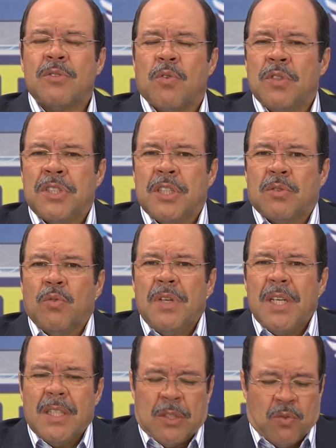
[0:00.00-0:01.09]

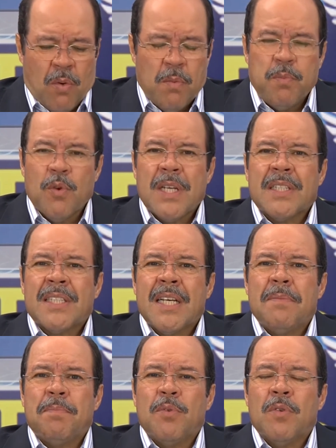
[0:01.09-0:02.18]
constituídas, como por
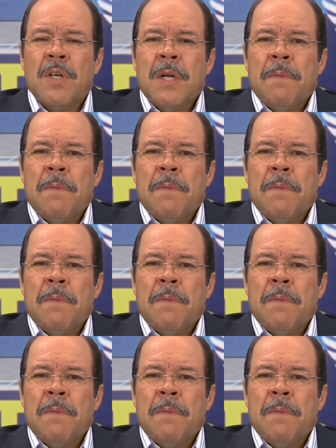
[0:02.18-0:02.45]
exemplo,